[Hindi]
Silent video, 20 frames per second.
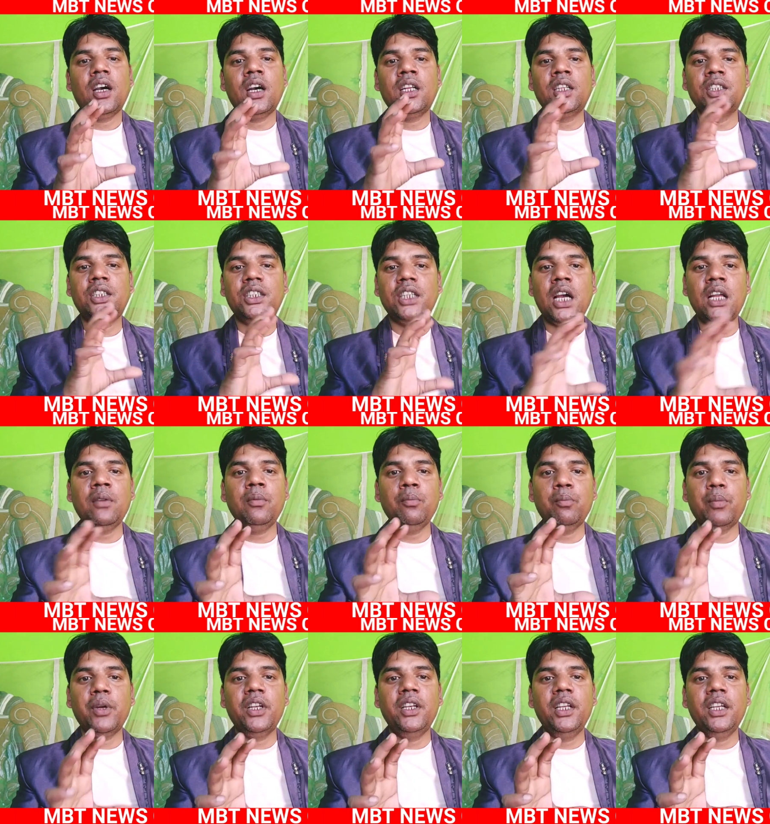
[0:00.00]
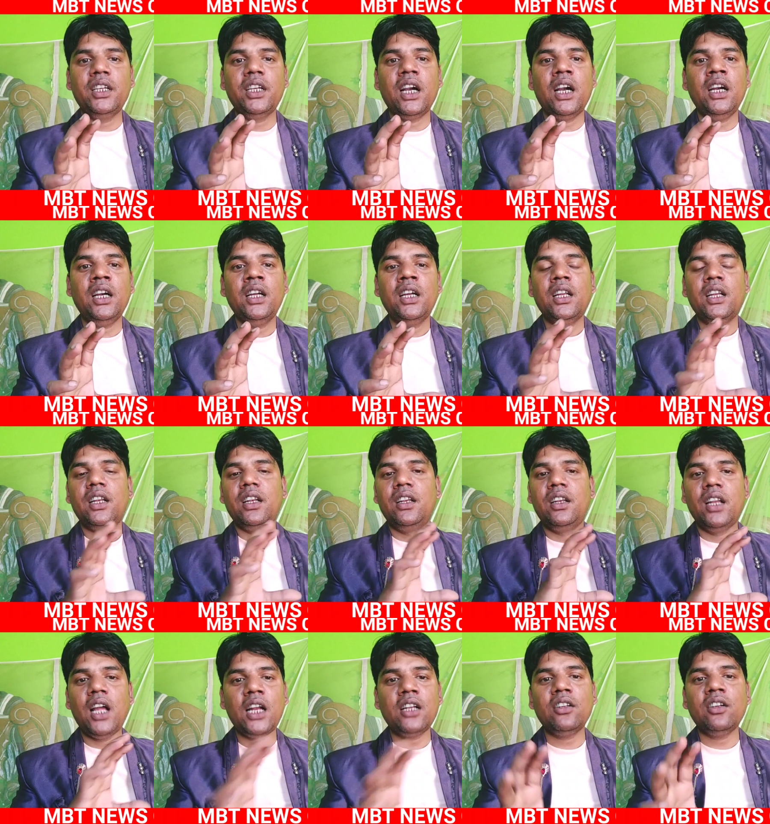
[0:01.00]
अनजान बनने का
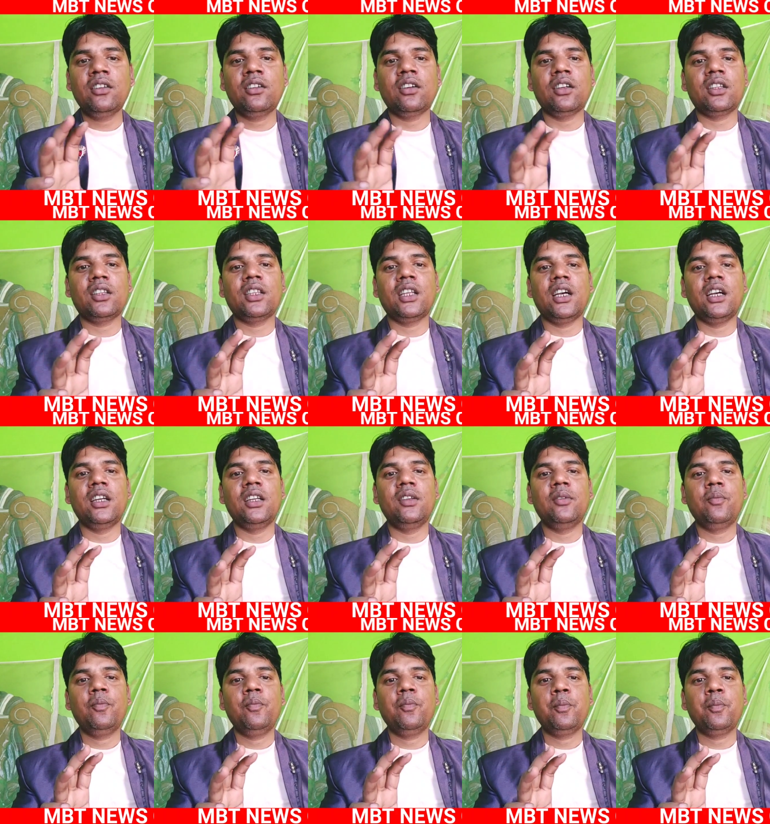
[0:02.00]
नाटक करता है